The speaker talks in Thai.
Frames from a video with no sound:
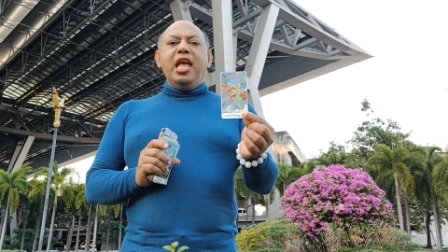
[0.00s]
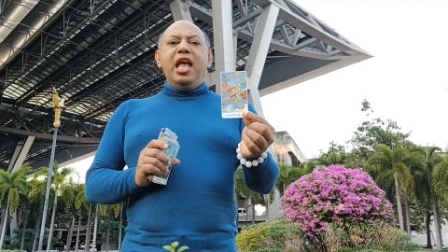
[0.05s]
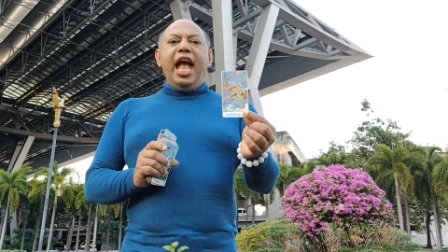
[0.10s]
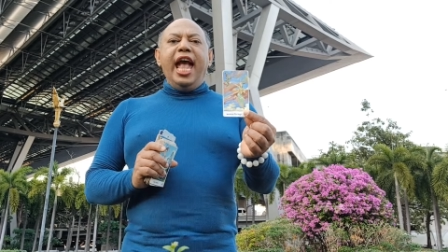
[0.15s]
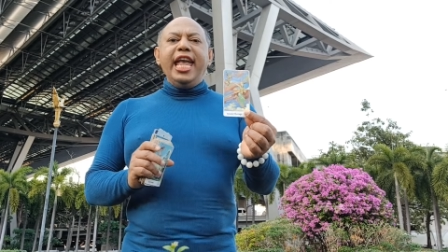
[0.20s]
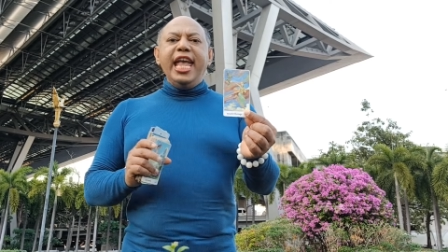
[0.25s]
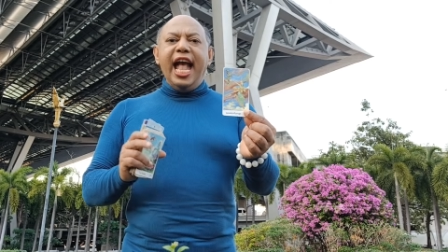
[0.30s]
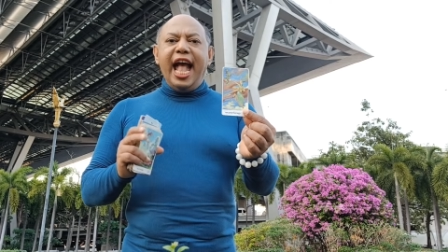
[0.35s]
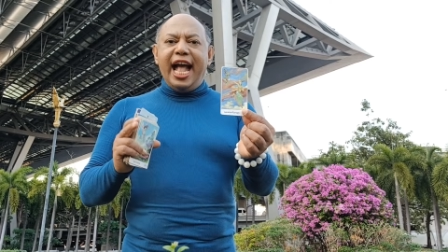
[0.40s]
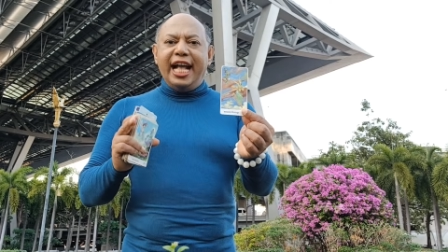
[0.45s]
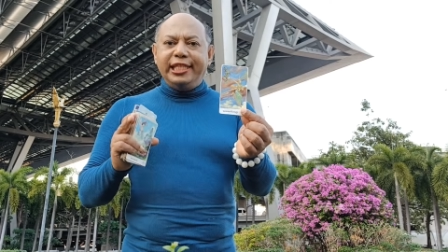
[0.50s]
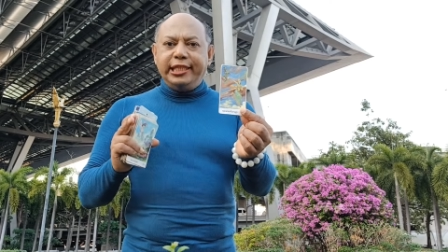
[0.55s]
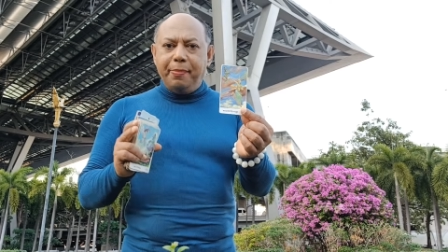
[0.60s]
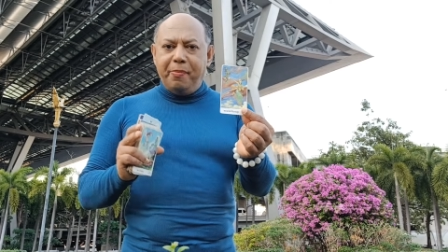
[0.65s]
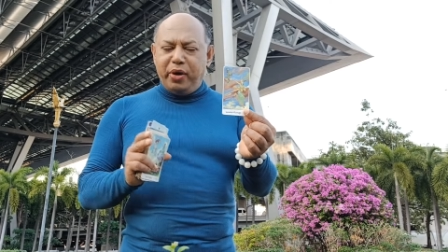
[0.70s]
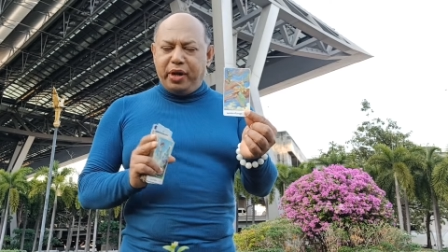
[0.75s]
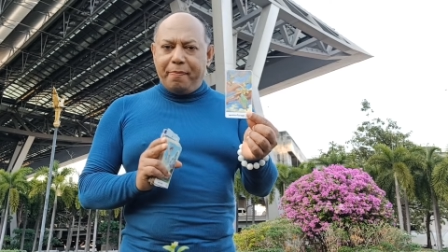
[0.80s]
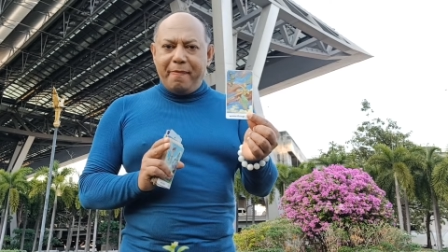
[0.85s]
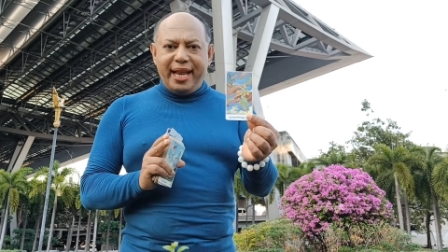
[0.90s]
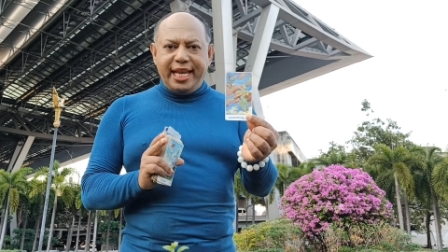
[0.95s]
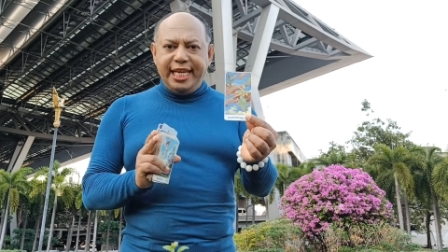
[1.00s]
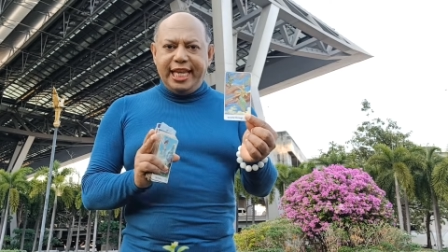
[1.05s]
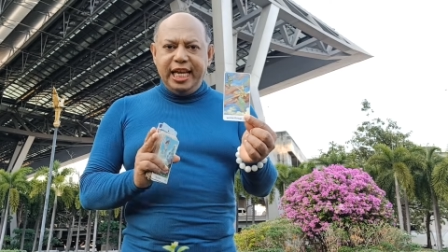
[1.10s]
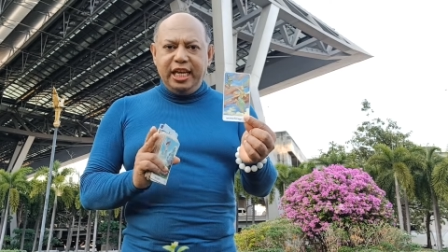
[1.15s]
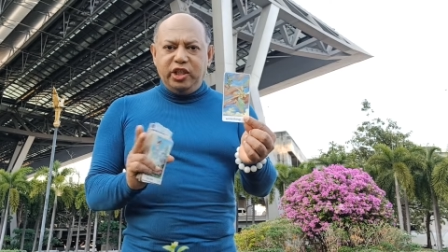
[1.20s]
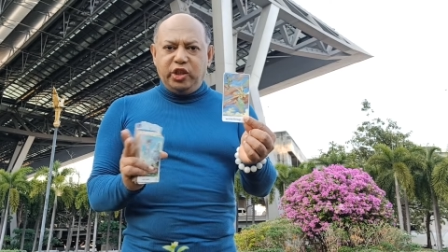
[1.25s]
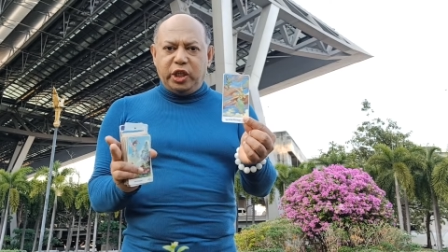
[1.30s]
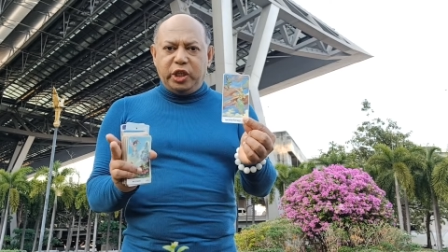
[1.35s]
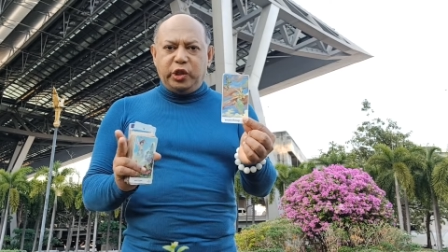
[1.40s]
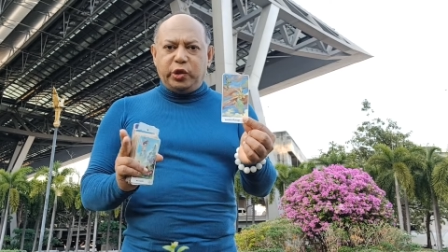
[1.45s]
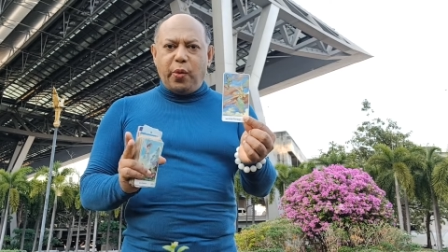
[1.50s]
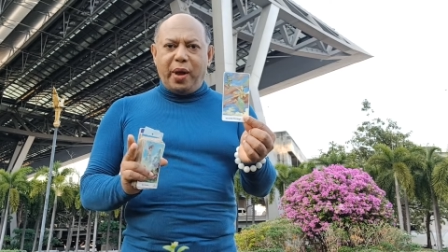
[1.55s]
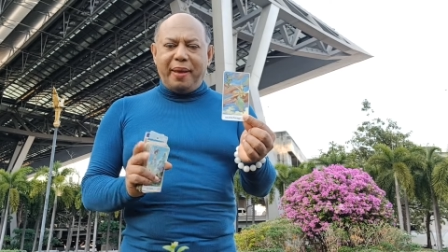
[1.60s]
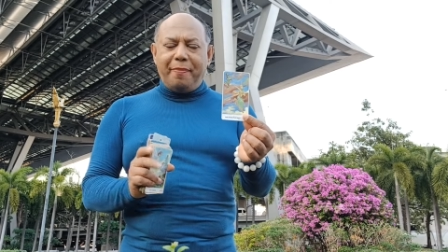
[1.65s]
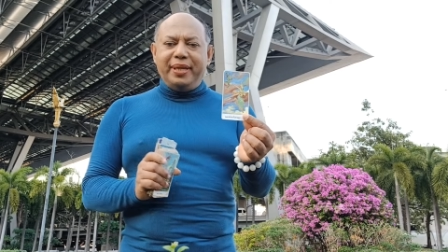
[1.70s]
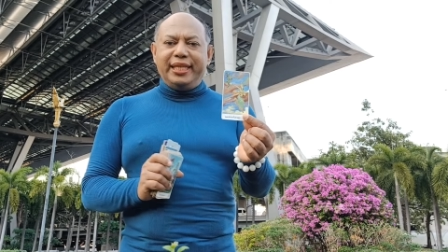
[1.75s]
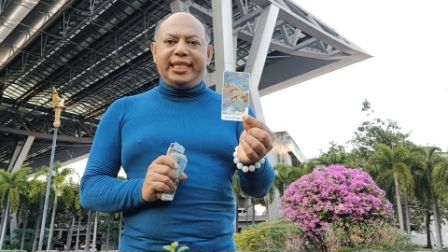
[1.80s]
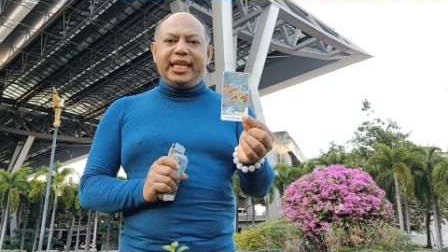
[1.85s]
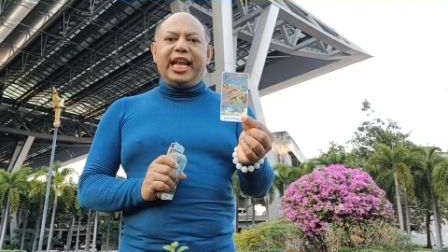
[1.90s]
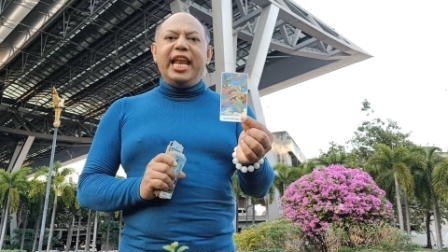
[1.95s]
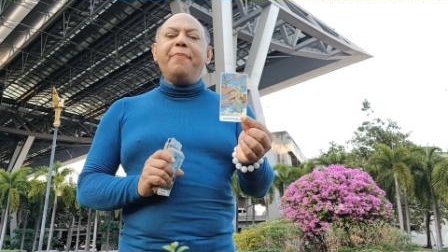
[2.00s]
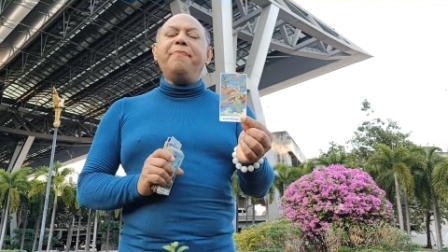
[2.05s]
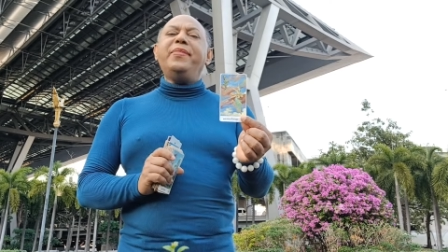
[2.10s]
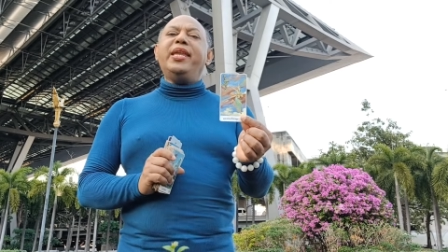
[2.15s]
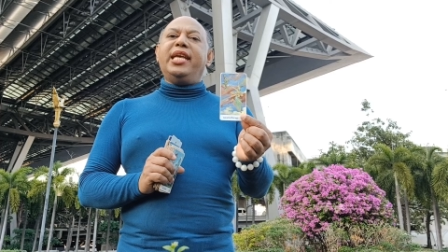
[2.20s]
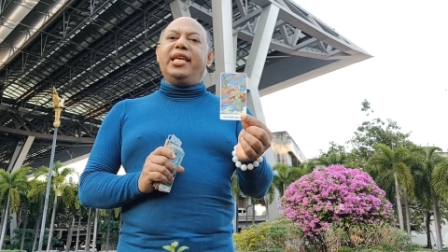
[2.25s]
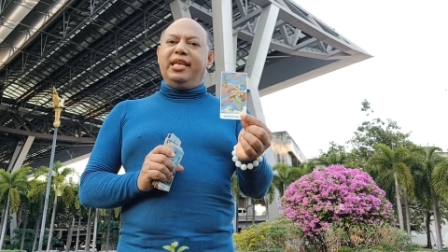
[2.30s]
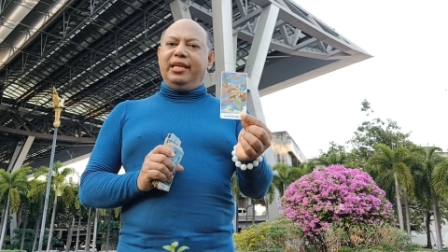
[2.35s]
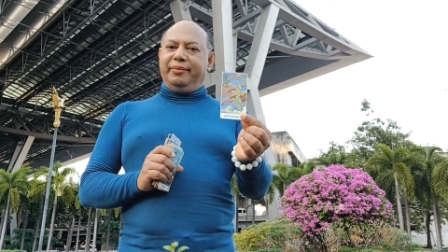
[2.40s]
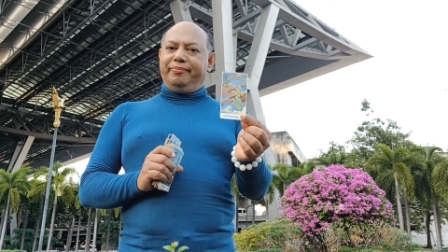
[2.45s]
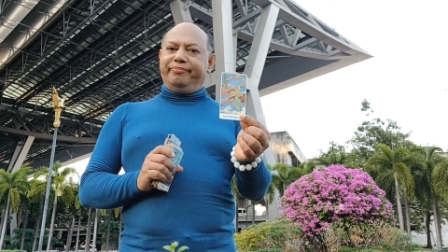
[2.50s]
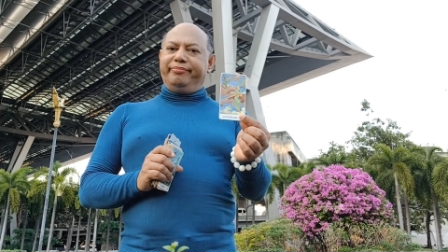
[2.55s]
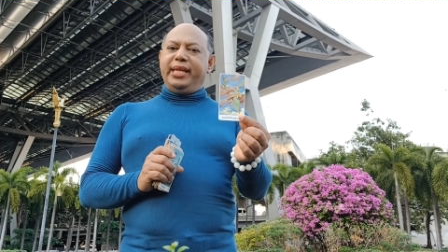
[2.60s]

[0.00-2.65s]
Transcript: ให้หาสมุดบันทึกสวย ๆ มาสักเล่มหนึ่ง